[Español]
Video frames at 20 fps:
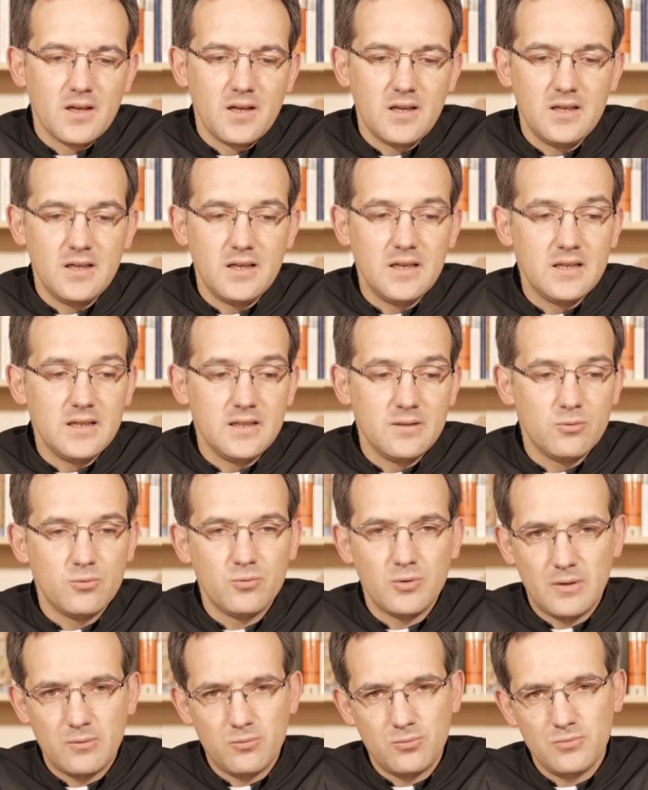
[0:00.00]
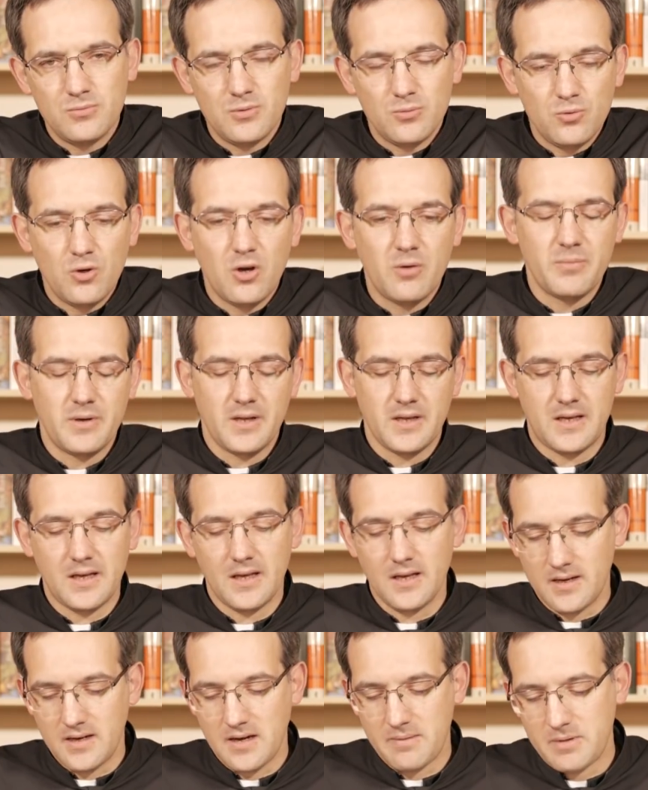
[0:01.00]
y un, hombre
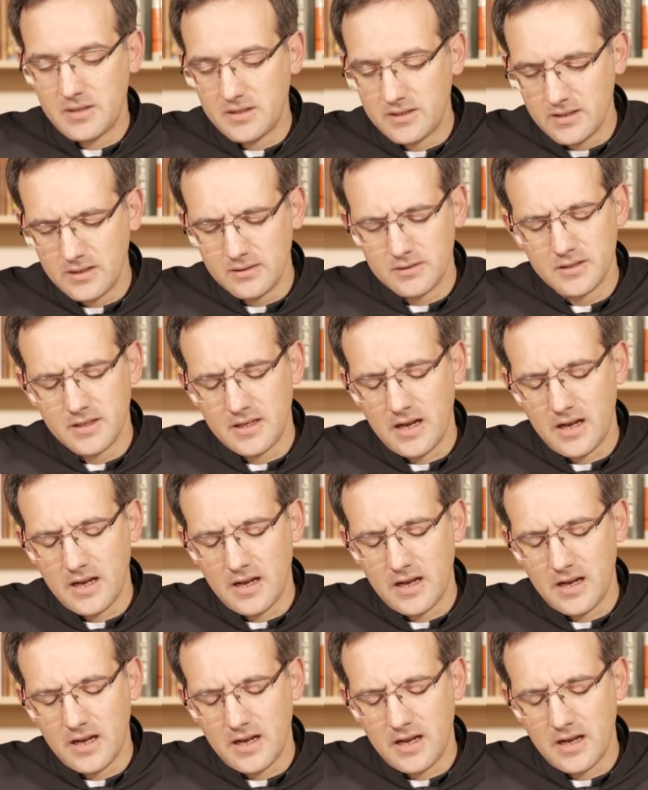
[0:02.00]
que realmente